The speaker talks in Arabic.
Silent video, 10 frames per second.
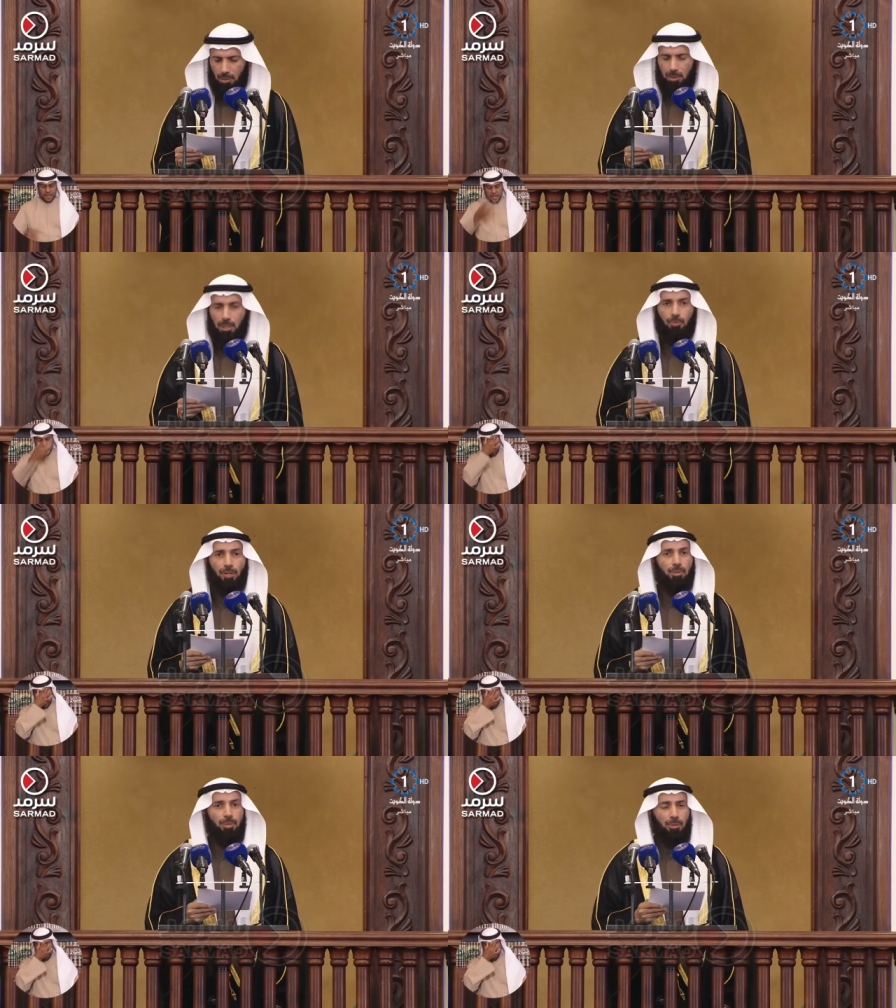سوف
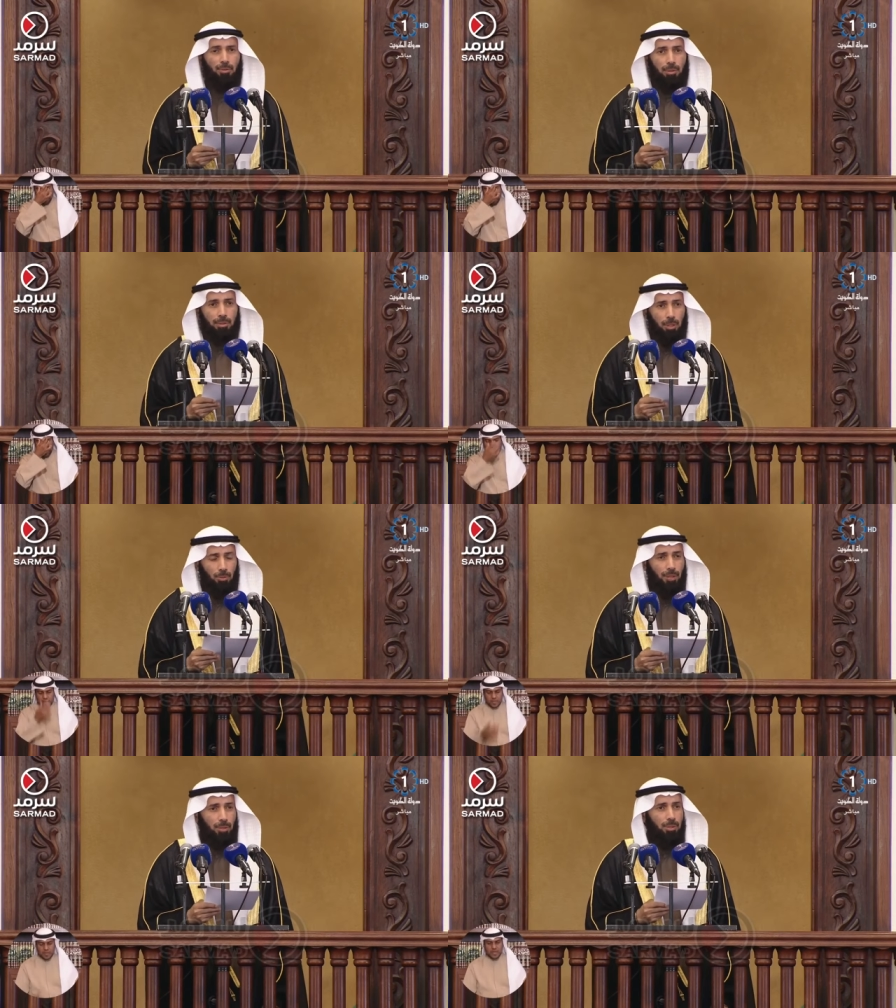يكشف
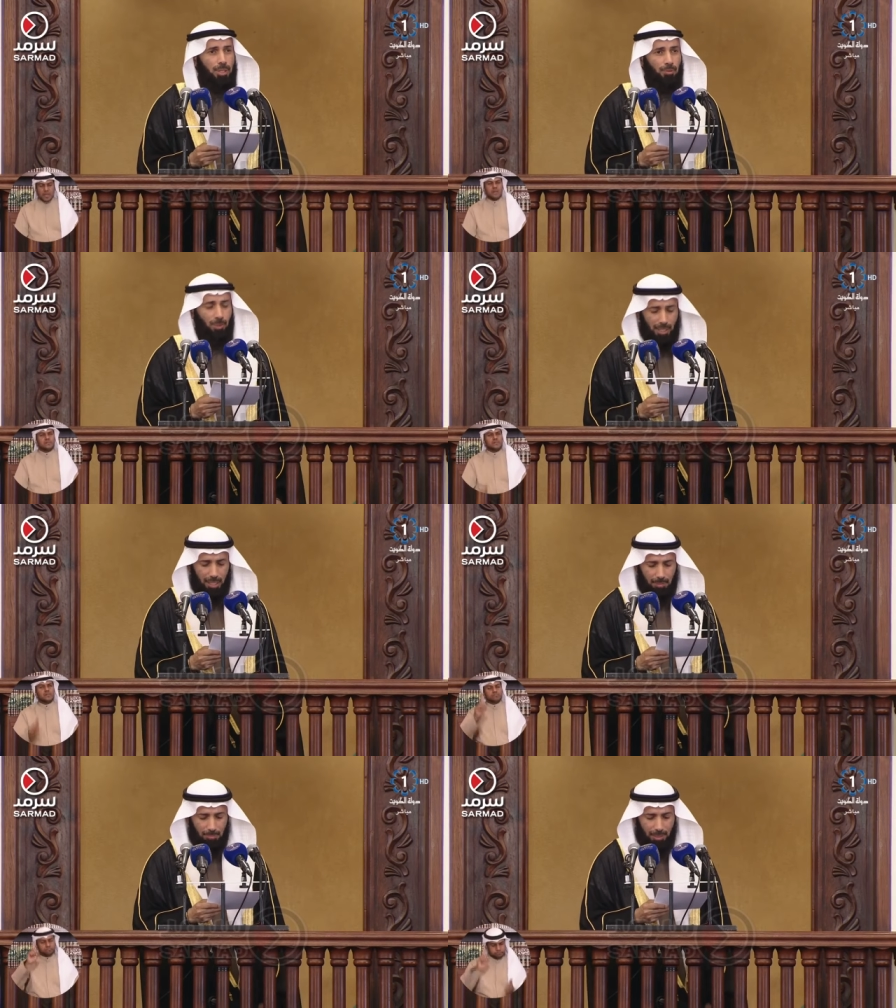سوف يكشف
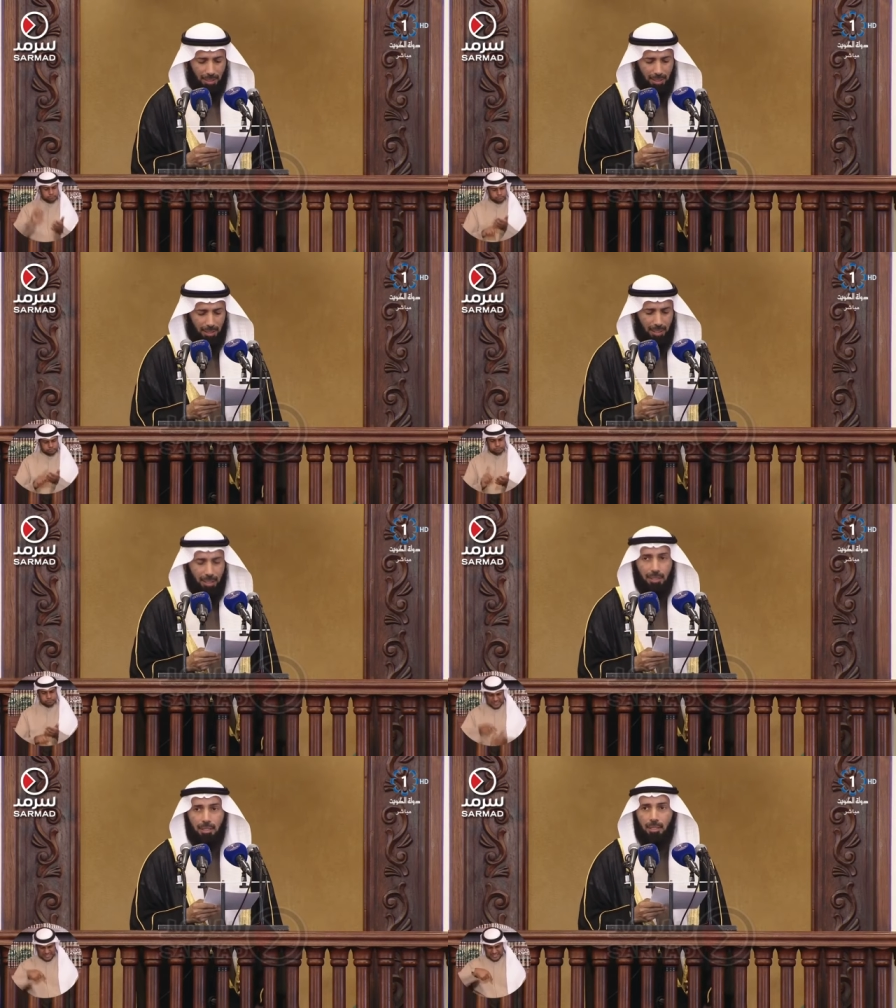قريبا باذن
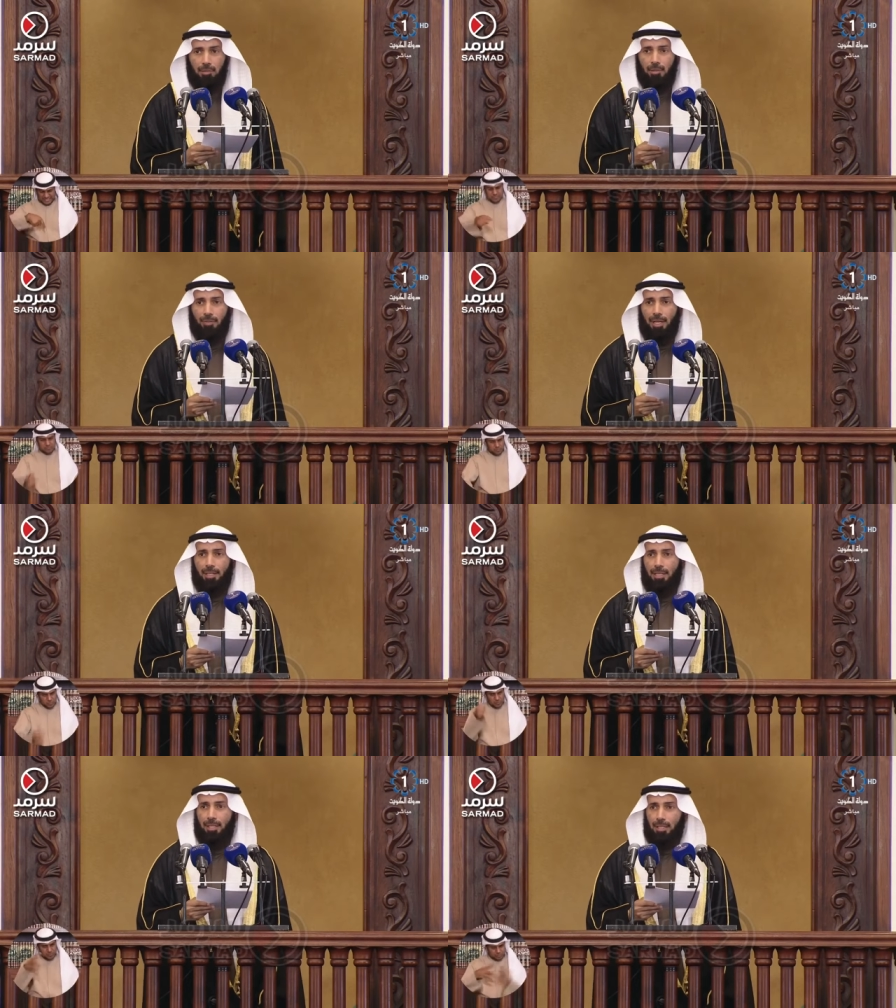الله ففي
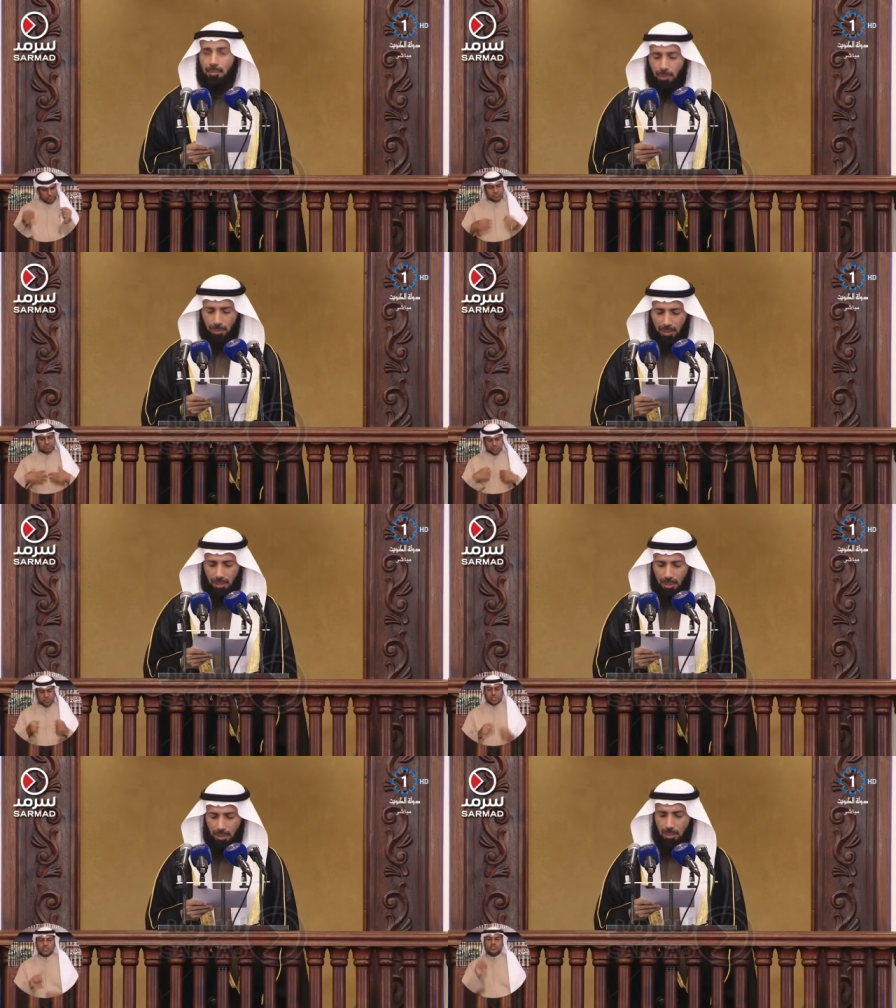الحديث النبوي
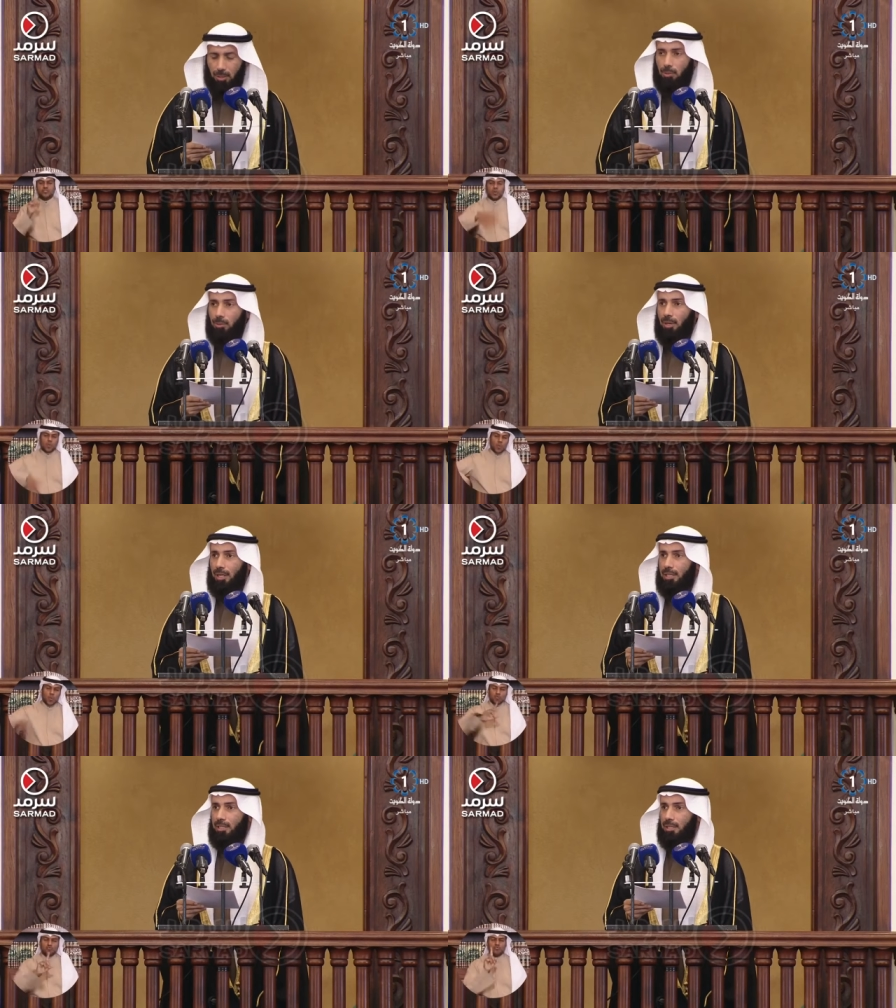يقول
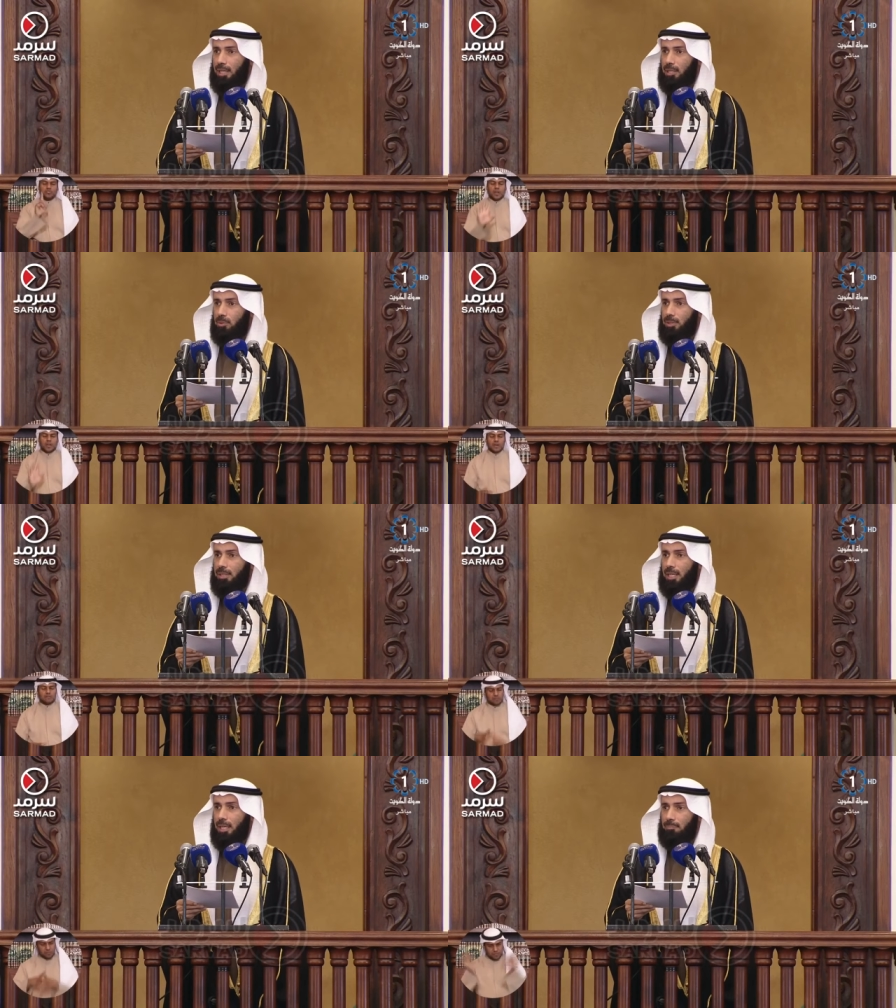عليه الصلاه
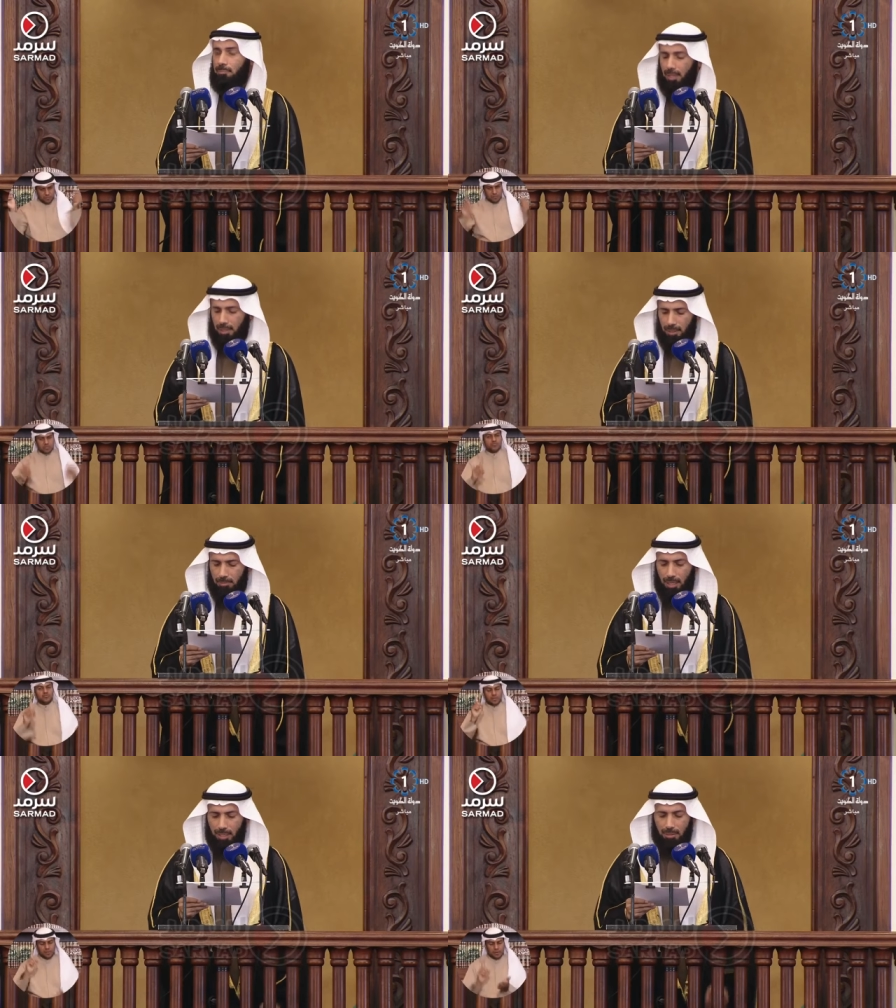والسلام
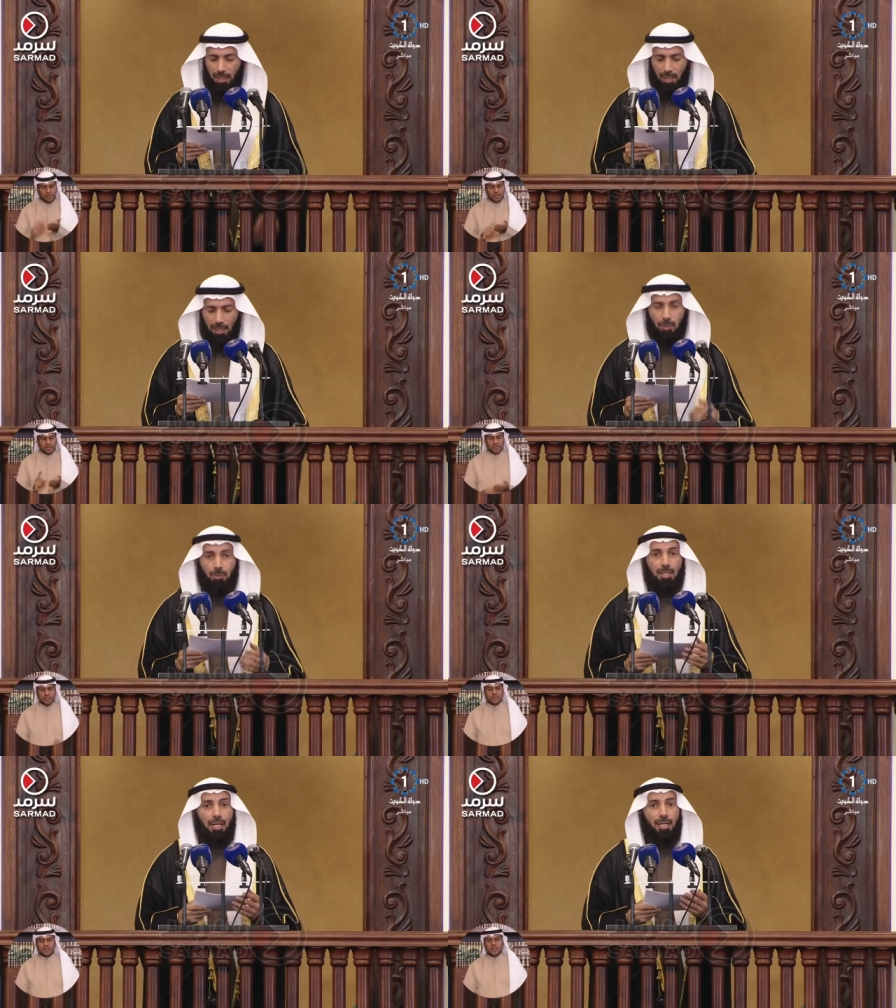ما انزل
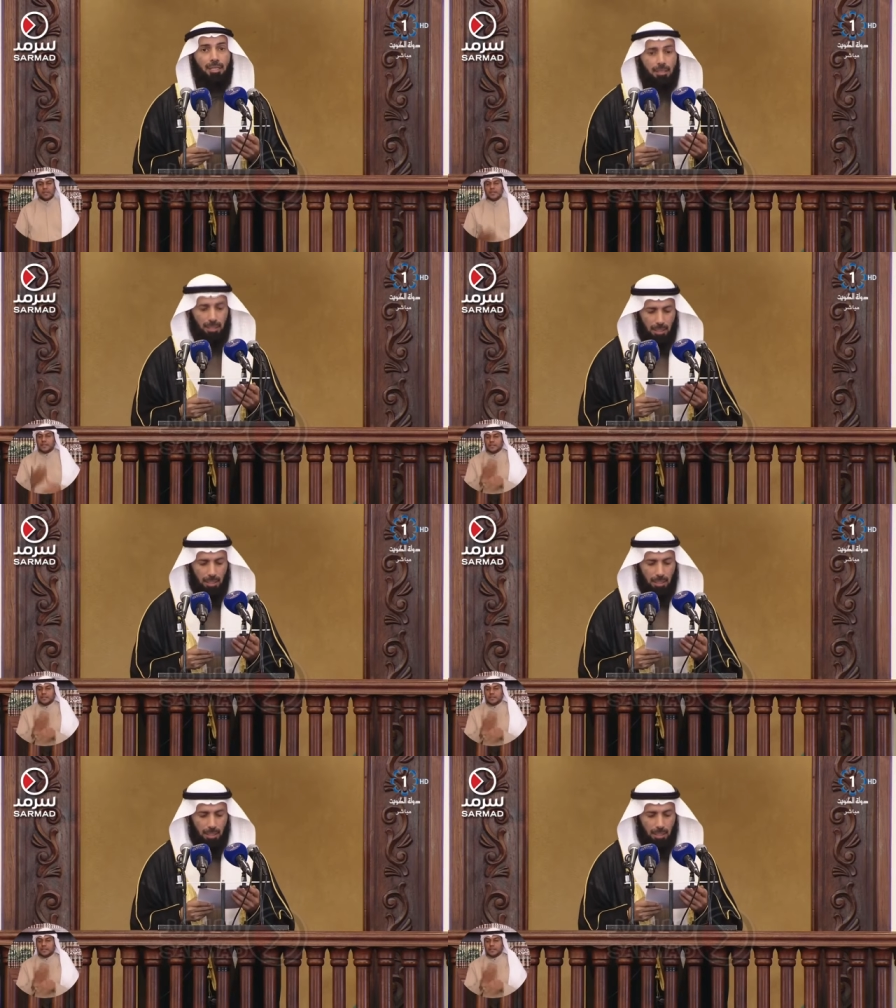الله داء